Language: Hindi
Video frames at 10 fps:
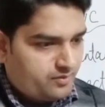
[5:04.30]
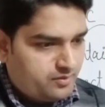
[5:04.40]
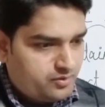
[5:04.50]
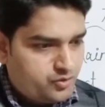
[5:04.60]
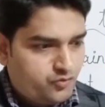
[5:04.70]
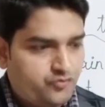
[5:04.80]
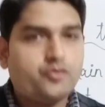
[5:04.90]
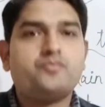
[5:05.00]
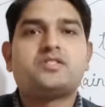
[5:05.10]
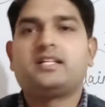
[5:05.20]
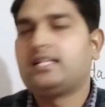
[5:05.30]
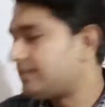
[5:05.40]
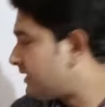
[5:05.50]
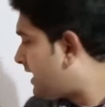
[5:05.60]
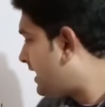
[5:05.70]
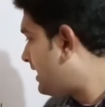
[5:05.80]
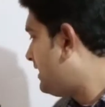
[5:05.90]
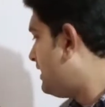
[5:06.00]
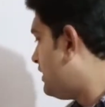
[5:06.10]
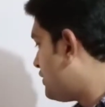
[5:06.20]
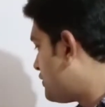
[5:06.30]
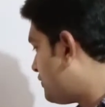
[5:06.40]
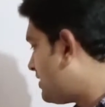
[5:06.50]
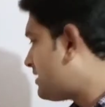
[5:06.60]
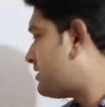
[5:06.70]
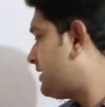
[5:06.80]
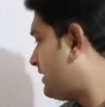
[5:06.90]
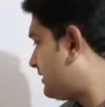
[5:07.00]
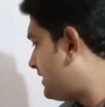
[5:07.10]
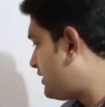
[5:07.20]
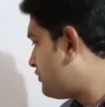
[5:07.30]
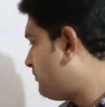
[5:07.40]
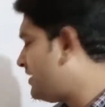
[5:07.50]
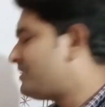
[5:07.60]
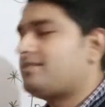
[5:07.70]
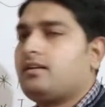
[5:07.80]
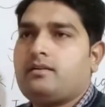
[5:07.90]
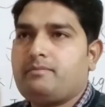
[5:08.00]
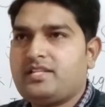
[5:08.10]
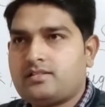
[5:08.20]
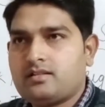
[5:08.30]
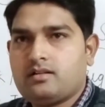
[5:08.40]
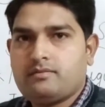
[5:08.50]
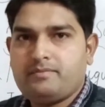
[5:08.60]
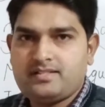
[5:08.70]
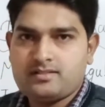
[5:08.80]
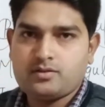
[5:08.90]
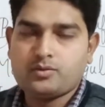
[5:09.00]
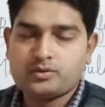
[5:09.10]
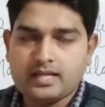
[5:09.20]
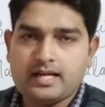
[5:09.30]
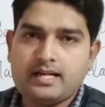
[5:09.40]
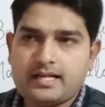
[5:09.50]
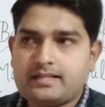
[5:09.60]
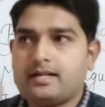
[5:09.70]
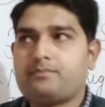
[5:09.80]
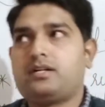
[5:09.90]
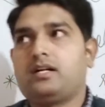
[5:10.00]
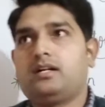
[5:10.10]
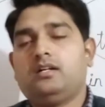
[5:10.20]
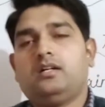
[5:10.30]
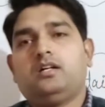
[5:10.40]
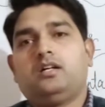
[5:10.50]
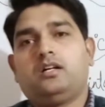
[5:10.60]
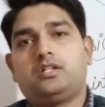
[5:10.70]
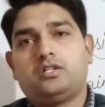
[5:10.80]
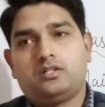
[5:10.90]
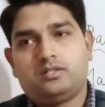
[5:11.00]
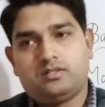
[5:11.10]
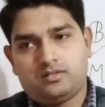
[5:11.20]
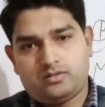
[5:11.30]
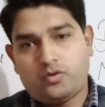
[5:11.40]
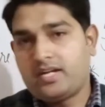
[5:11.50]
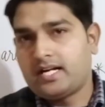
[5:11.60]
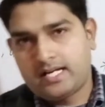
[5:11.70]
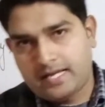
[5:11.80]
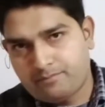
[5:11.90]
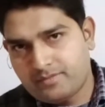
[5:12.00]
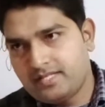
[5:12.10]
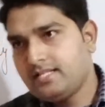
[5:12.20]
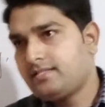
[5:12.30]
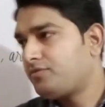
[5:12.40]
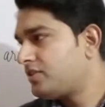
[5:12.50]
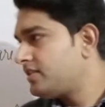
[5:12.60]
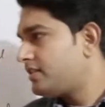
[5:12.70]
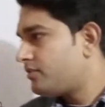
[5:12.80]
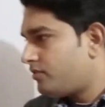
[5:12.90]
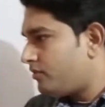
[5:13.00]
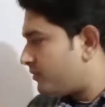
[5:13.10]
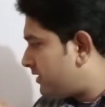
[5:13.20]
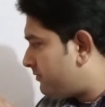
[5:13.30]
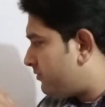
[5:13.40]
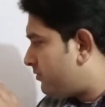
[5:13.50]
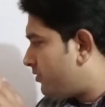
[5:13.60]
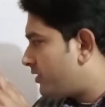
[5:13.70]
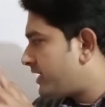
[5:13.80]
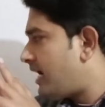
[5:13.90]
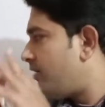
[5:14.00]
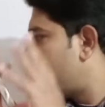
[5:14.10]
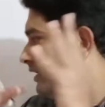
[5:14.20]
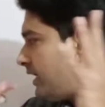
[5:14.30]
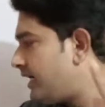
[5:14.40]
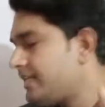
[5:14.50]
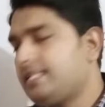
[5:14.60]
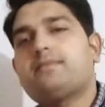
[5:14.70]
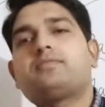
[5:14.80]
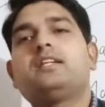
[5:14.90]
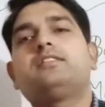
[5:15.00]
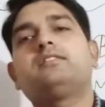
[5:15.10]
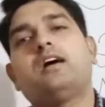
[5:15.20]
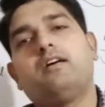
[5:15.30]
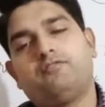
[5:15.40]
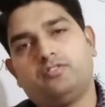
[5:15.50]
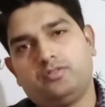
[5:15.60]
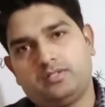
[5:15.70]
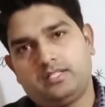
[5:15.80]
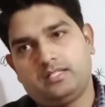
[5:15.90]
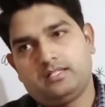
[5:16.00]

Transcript: जो फ्यूम्स निकलता है जो डस्ट निकलता है जो मिस्ट मिस्ट मिस्ट होता है लाइक आपका uh, कोहरा टाइप में ये सब चीज़ें जो मतलब वो क्या होता है ये सब सारी चीज़ें हार्मफुल होती हैं